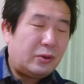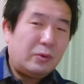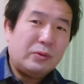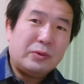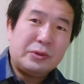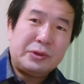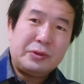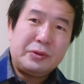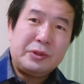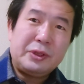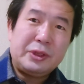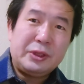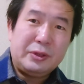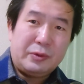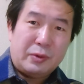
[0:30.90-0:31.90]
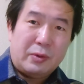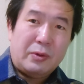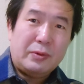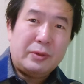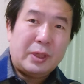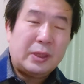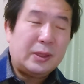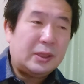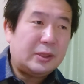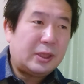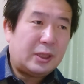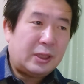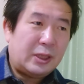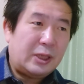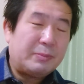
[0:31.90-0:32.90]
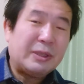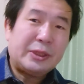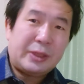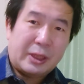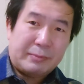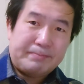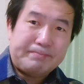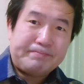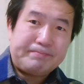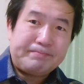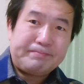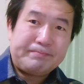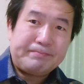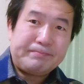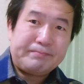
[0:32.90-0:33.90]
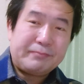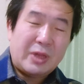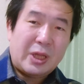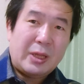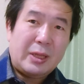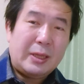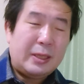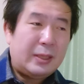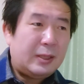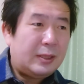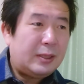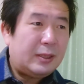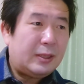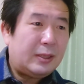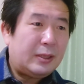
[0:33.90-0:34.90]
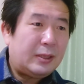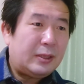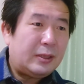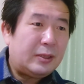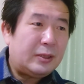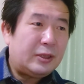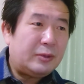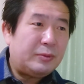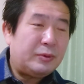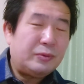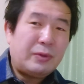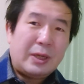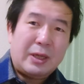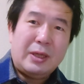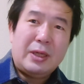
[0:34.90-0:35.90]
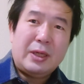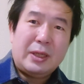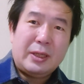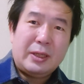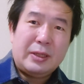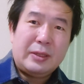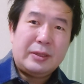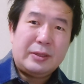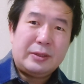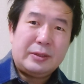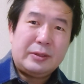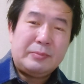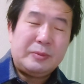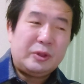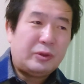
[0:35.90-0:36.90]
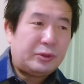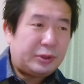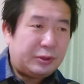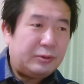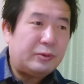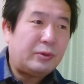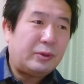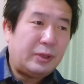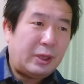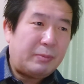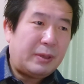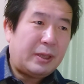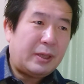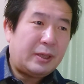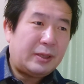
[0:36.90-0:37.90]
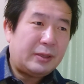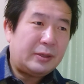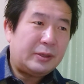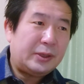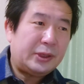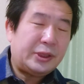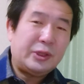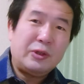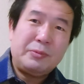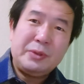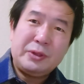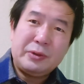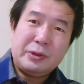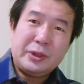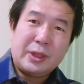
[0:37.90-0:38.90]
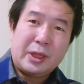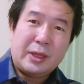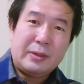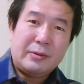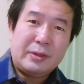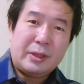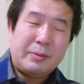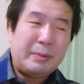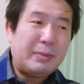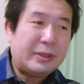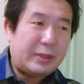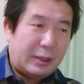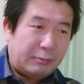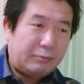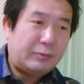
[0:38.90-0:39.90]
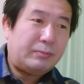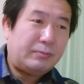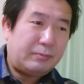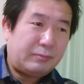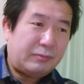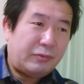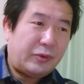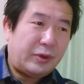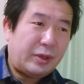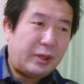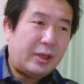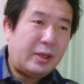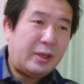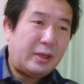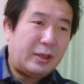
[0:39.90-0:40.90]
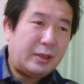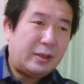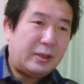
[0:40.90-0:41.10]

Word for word: 京都出身の旦那さんがいました。ね。自分は味噌汁といえば白味噌しか食べません。ね。